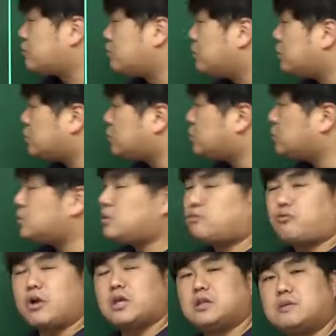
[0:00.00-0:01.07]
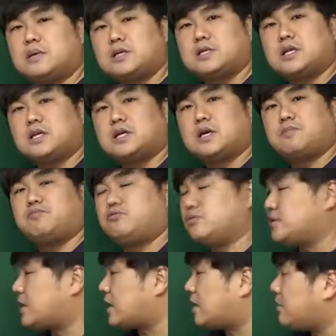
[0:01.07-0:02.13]
꾸며주는 랜덤한 자리에
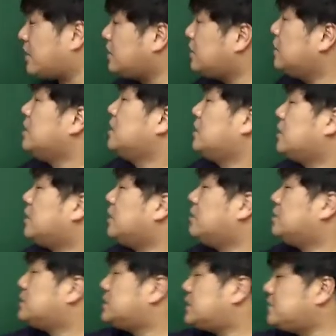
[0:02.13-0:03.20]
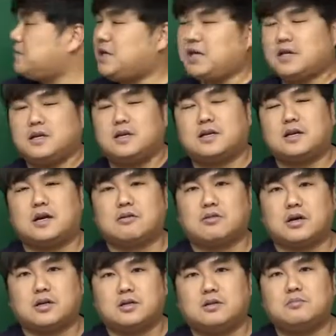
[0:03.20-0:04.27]
부사라면 열심히 라고
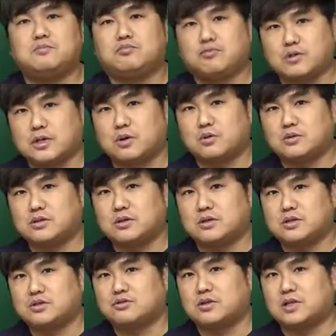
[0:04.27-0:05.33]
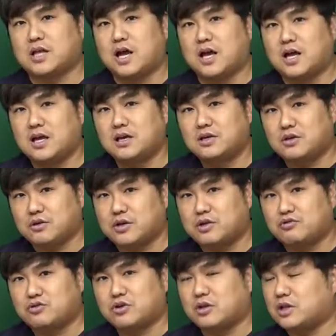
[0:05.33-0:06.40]
하는 부사로 쓰여질 수 있다. 기억해
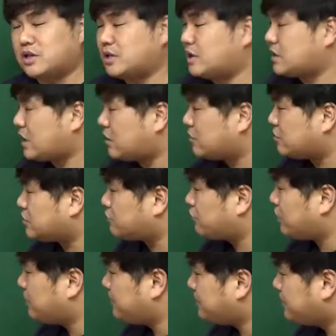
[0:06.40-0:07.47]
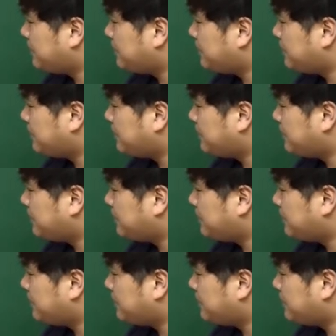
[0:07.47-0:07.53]
두셔야 된다는 것이고요.